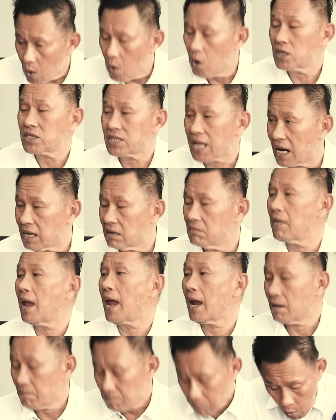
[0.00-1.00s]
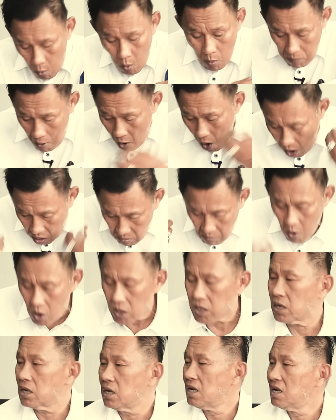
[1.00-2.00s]
คนตัดแม่งผุพองหม
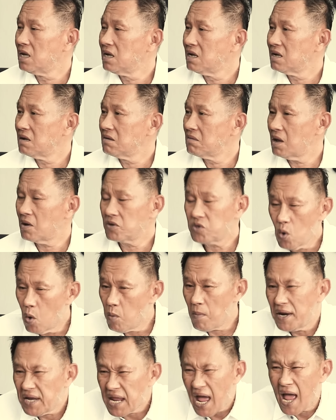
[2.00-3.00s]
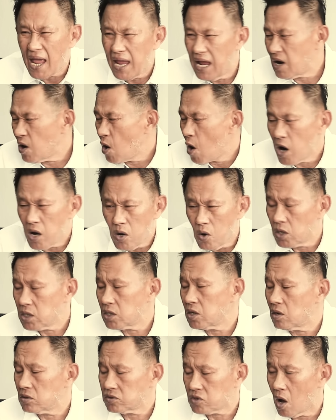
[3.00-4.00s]
ดแล้วอยู่ไม่ได้ร้อนรน
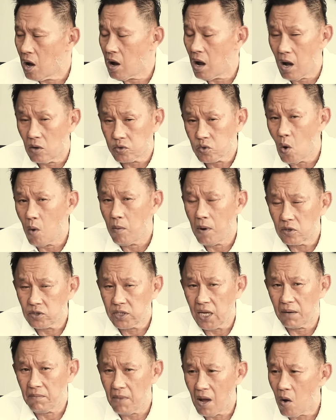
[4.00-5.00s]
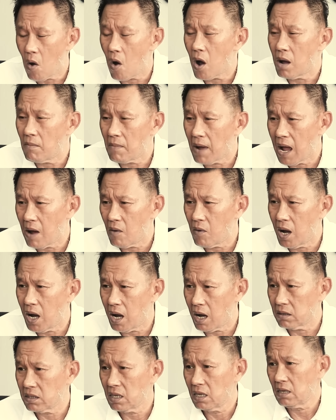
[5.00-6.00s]
ต้องต้องเอาทูบเอาเทียนมาขอขมาว่า
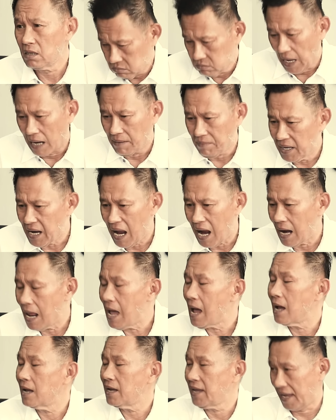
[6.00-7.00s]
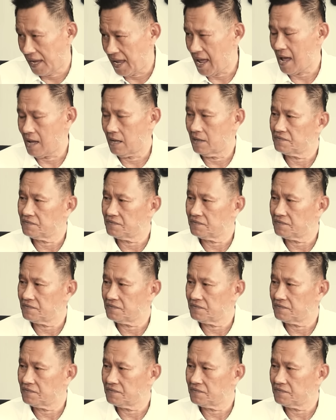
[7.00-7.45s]
ตัดไม่ได้ละอย่างเงี้ย